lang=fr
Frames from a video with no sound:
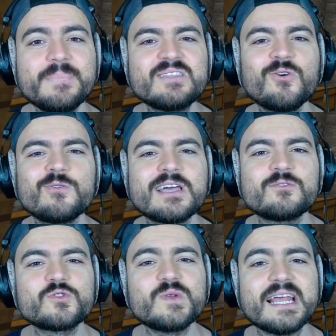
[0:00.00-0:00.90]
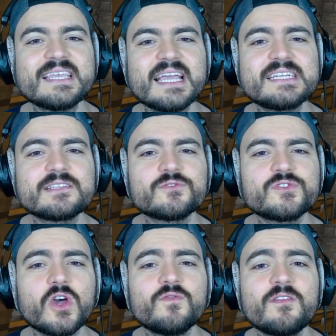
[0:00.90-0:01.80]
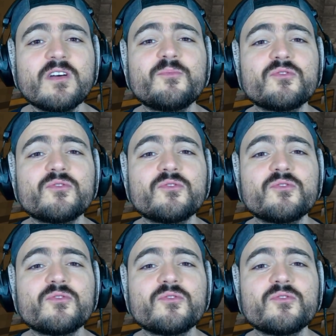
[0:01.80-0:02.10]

Maintenant qu'on a construit la cage d'ascenseur, on va voir